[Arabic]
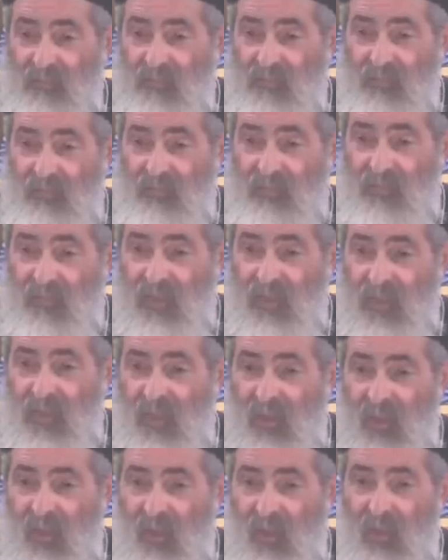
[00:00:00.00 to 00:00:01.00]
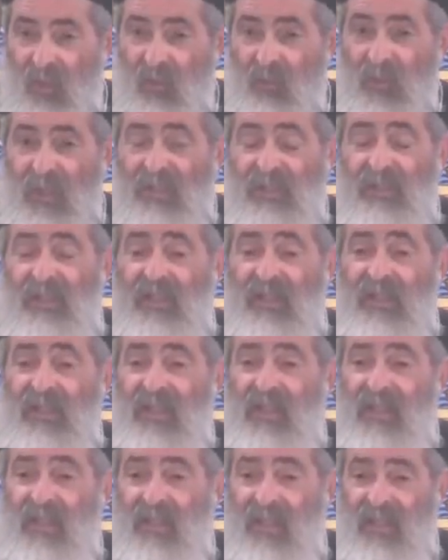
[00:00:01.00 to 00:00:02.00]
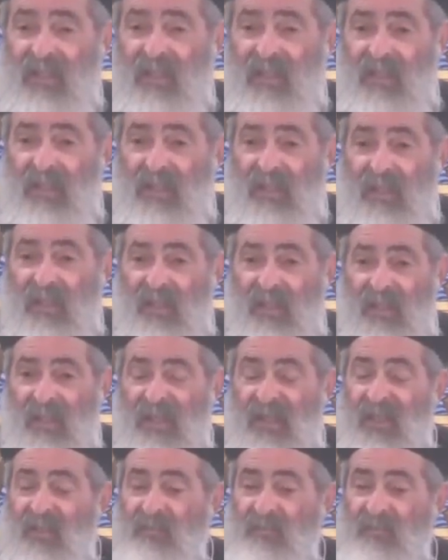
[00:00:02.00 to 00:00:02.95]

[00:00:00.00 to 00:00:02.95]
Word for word: وبعدين ايه الامتياز يعني